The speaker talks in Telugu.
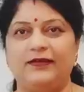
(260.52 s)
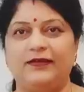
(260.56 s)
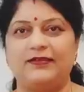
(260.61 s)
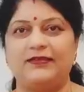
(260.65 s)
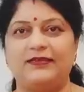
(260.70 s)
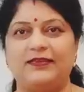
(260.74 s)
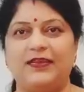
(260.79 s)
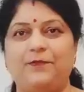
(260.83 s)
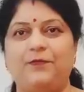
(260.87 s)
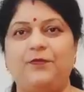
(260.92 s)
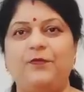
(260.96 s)

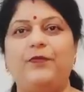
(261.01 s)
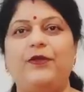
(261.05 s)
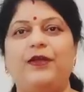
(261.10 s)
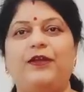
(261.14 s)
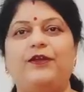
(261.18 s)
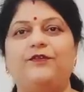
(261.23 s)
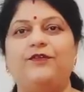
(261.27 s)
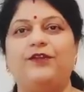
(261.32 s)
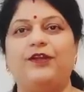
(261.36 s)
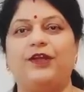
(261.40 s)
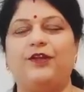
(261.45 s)
స్టెప్
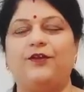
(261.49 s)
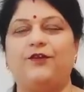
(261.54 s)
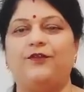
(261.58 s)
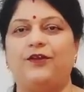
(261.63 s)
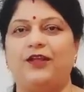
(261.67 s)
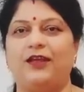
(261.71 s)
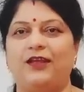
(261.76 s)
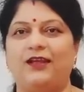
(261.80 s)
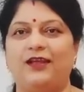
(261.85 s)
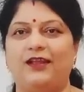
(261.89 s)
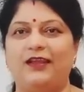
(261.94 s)
పెట్టుకుంటే
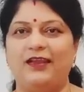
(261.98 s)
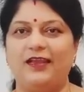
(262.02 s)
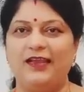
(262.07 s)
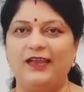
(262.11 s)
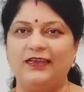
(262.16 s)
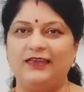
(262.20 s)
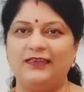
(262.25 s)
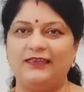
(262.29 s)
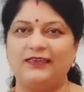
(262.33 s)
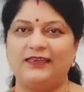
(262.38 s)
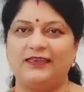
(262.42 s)
కూడా
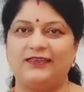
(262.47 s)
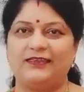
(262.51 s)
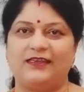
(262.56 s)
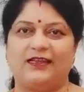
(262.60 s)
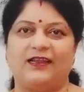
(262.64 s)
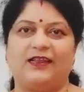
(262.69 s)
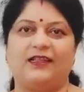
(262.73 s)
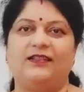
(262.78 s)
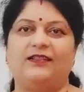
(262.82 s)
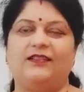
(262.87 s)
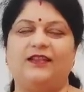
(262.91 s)
నీట్గా
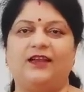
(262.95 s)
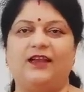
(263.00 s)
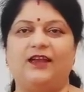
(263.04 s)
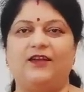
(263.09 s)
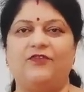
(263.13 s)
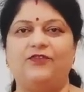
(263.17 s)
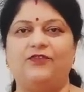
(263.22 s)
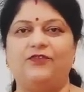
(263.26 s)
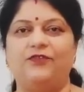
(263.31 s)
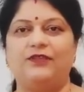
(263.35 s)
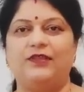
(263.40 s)
చాలా అందంగా
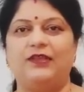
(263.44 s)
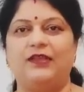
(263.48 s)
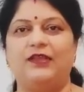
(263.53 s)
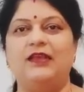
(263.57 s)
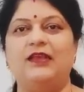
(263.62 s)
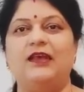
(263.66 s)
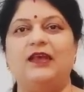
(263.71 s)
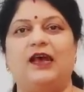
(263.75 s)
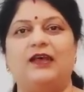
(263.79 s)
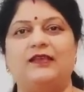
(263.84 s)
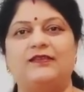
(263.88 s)
ఉంటుంది
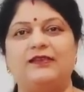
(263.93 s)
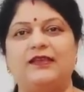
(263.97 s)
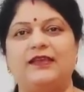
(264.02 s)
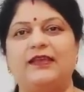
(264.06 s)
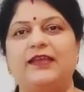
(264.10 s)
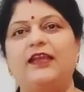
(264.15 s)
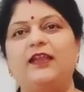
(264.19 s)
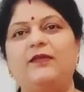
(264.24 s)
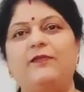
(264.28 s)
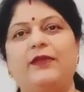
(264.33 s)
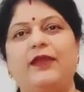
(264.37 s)
ఆ
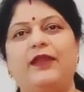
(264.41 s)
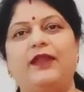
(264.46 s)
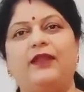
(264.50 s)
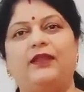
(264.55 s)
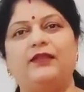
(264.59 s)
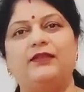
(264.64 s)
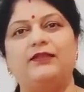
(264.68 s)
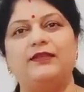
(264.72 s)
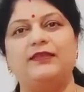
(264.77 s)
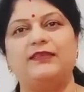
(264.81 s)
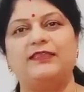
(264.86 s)
సింగిల్
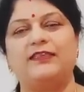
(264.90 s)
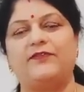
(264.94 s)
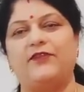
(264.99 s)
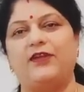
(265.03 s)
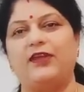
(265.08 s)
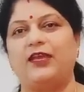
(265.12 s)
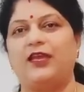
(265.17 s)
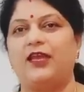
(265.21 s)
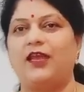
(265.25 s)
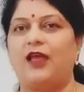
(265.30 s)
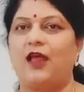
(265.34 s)
మెయింటైన్ చేసే
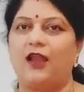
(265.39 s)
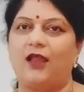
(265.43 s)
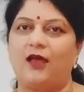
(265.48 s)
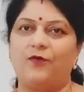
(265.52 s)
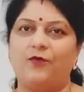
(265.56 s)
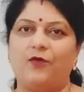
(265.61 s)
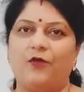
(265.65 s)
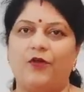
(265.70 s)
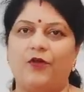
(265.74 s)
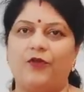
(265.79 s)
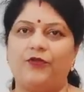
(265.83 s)
వాళ్ళకి అలా
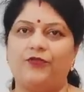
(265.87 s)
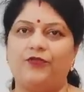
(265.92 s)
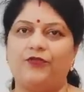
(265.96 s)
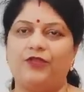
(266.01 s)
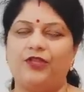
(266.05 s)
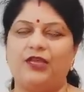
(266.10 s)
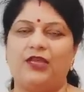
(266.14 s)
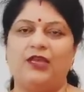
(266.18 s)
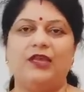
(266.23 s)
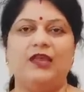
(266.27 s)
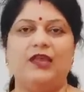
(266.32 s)

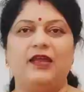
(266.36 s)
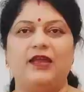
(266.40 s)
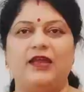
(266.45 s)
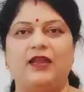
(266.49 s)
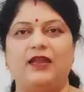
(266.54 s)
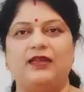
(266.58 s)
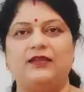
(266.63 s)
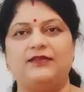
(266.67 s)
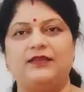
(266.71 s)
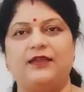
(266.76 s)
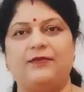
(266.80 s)
బాగుంటుంది
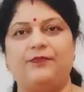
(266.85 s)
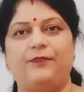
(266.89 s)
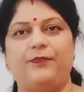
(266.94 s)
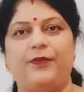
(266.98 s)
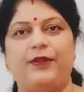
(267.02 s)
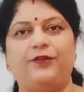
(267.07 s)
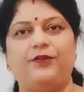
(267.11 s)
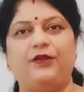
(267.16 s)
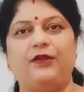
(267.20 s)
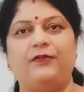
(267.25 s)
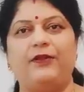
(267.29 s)
ఇలా స్టెప్
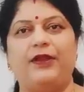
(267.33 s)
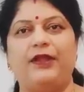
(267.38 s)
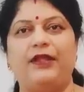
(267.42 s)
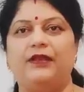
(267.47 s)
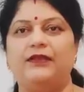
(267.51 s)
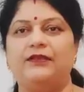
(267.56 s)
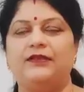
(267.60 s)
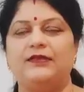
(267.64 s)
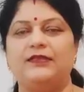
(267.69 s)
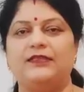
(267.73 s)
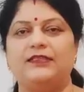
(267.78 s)
పెట్టుకుని
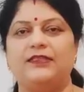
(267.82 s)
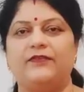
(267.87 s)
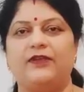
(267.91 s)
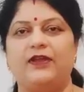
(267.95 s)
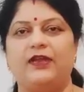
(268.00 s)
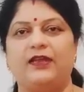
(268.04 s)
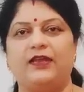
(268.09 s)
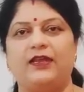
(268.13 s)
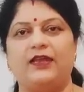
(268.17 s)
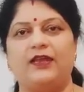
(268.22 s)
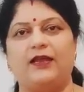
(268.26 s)
మెయింటైన్ చేసే
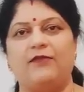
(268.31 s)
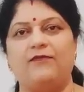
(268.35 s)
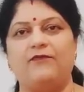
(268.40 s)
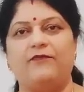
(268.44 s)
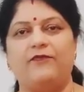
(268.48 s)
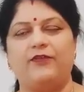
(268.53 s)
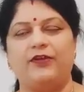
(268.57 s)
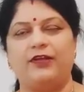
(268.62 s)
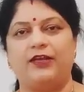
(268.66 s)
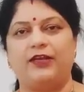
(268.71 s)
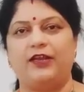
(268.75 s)
వాళ్ళకి
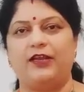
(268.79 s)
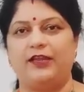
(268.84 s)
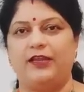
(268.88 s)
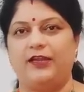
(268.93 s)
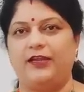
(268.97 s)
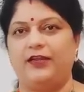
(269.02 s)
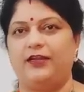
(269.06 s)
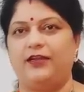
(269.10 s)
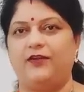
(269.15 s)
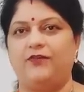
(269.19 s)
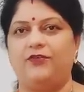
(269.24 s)
కంఫర్ట్గా
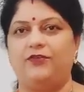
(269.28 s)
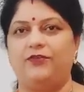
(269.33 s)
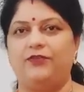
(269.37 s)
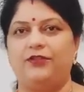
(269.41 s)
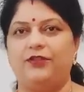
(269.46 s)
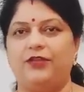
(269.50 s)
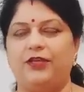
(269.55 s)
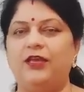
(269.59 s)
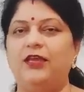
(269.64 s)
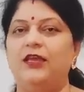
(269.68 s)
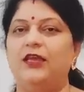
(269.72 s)
నీట్గా
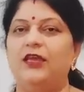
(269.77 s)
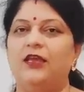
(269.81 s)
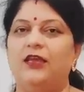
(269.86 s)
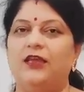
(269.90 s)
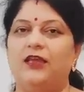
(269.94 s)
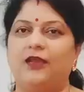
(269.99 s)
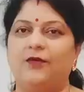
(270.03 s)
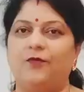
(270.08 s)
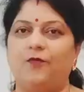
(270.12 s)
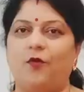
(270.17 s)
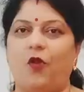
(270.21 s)
ఉంటుంది
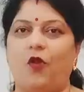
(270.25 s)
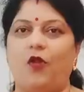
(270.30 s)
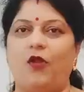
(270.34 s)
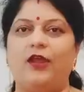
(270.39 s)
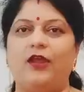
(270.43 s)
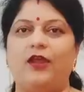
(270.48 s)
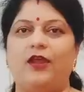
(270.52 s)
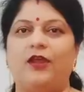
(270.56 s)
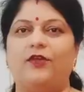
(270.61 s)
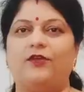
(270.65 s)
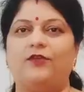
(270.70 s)
ఇంకా
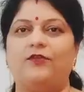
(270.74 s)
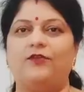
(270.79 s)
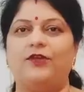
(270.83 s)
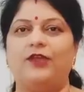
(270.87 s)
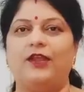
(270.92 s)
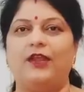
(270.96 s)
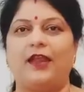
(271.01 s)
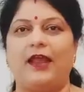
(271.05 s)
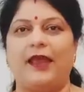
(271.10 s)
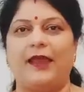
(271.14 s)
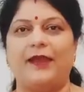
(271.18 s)
మార్నింగ్
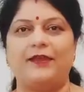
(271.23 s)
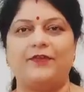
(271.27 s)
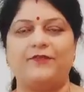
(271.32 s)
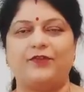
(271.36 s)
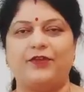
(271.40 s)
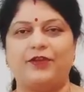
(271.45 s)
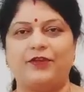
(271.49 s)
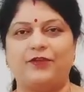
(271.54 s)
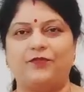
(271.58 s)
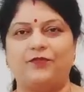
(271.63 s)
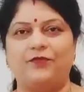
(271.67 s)
కట్టుకుంటే నైట్
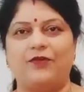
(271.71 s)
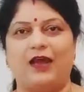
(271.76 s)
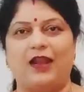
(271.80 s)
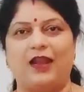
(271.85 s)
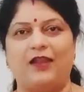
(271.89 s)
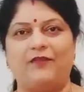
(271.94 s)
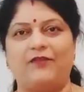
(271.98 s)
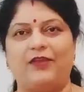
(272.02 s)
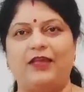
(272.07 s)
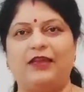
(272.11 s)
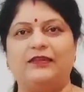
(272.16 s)
వరకు
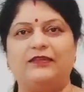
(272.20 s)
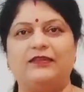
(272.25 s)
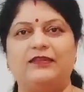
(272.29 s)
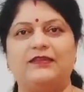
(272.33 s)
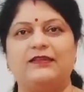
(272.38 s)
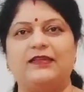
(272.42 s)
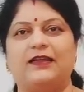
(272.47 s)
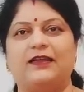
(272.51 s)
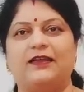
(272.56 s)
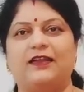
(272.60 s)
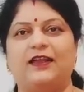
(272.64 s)
అలా వేరు
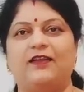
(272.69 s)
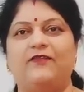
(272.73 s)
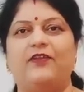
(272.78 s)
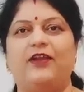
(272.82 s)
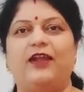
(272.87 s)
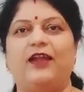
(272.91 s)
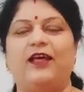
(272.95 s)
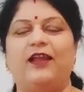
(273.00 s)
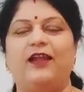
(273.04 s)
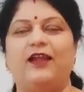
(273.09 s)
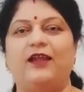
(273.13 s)
చేసి ఎక్కడికైనా
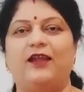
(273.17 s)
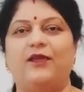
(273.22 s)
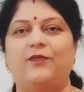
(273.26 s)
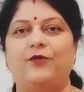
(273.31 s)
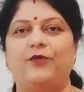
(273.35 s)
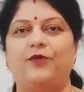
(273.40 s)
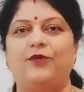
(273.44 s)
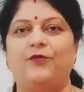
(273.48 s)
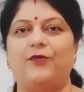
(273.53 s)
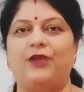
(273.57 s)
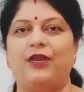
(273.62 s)

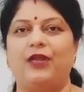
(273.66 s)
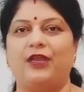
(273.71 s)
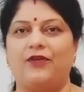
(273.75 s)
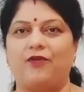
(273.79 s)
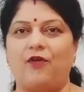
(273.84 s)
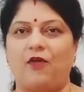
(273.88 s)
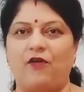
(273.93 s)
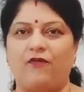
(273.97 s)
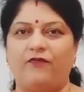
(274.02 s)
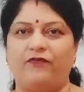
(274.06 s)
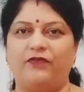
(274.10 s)
వెళ్ళాలన్నప్పుడు
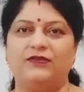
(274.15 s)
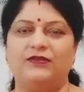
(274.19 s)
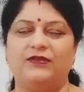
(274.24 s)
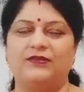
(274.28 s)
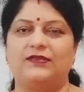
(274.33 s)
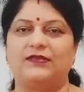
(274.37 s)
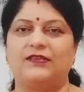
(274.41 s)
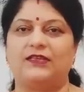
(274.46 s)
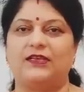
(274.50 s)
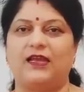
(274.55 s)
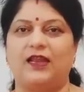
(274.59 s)
మనకి
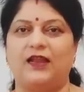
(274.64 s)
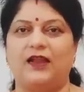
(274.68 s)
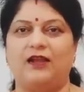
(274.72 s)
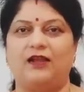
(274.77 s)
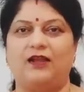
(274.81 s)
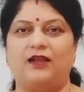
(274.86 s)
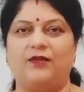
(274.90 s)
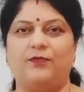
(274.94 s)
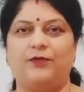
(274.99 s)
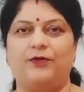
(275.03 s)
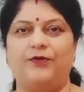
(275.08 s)
ఆఫీసెస్కి
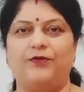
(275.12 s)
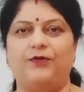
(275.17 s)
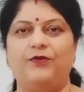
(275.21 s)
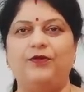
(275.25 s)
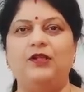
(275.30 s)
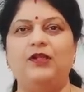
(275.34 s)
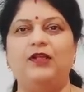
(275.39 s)
అలాంటప్పుడు